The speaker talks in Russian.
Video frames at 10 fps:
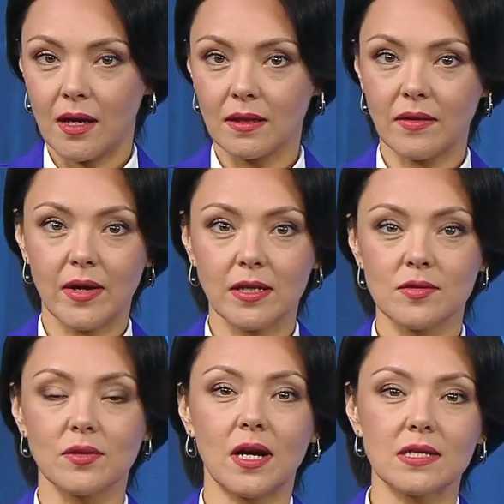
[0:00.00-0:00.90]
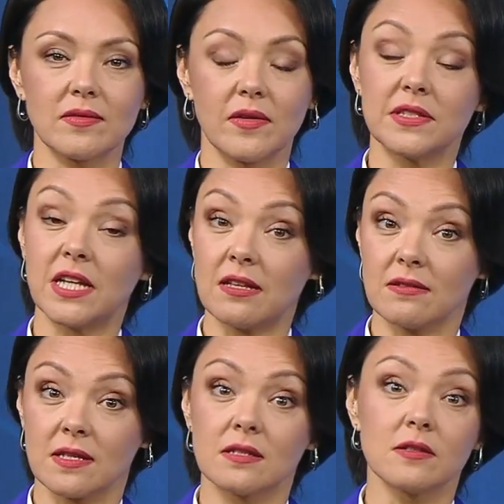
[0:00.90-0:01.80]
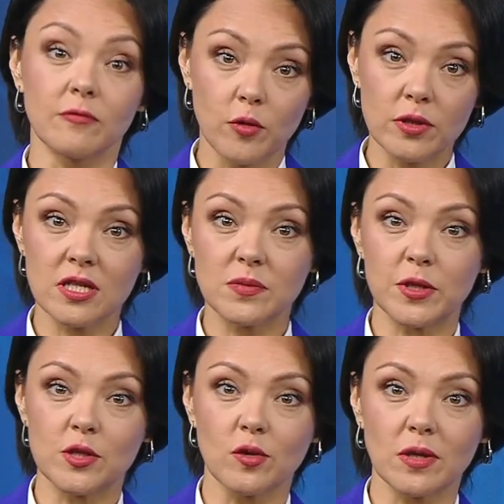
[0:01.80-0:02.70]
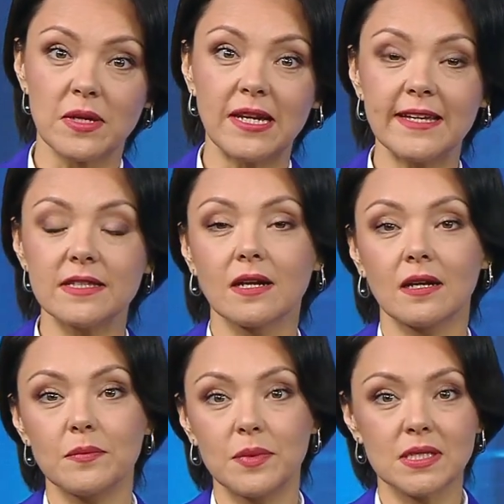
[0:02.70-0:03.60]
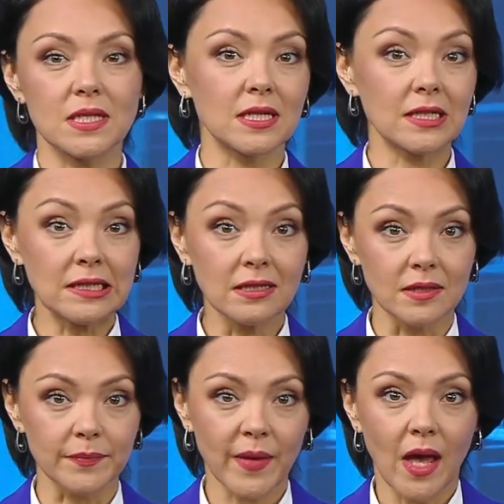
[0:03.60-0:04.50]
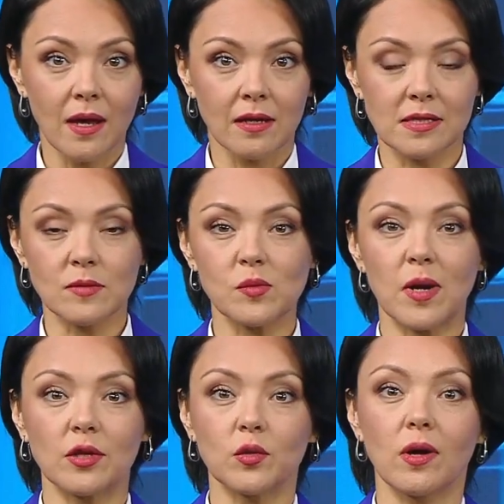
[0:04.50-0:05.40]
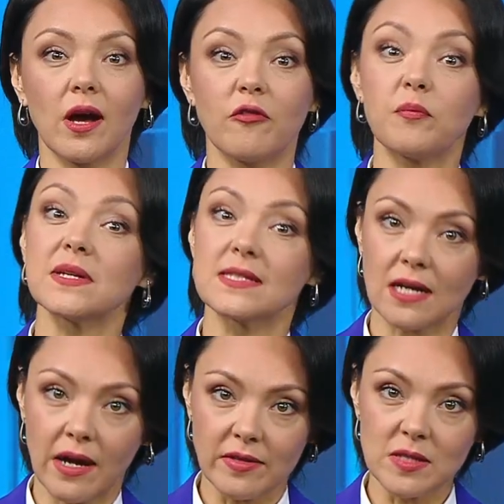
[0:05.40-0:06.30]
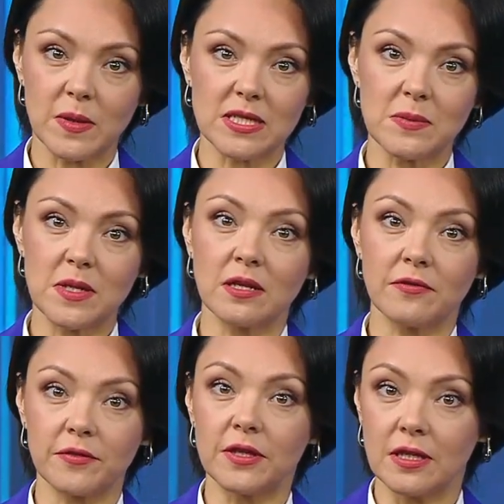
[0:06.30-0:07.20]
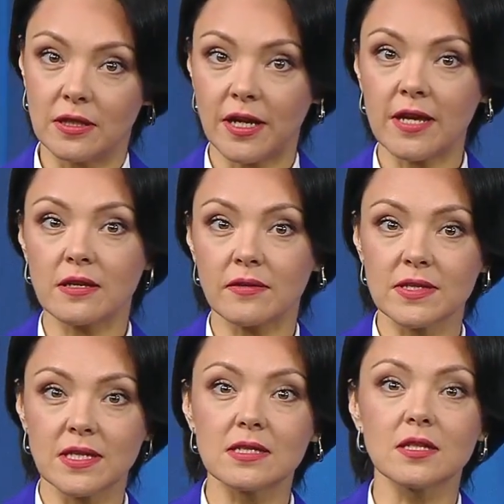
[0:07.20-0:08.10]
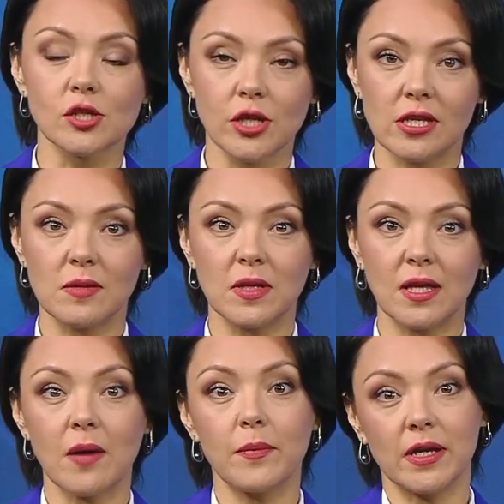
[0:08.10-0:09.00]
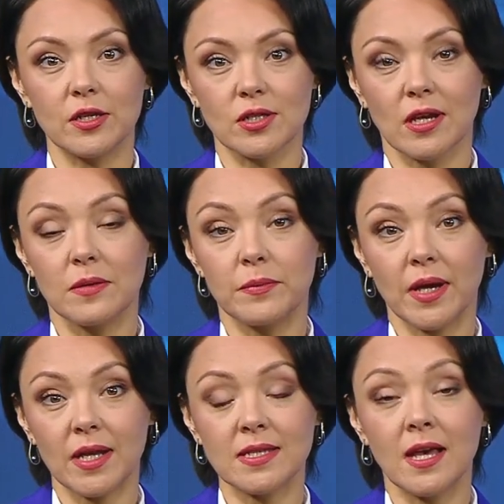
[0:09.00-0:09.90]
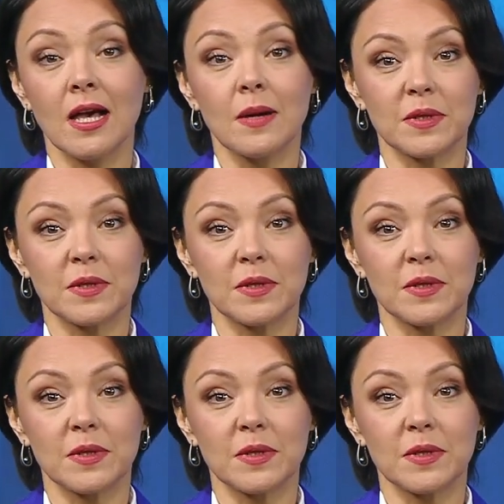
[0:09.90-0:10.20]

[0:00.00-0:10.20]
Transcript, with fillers: Глава государства встретился сегодня с призерами летних Олимпийских игр. Касым Жумар Тукаев поздравил спортсменов и тренеров с достижениями на Парижской Олимпиаде.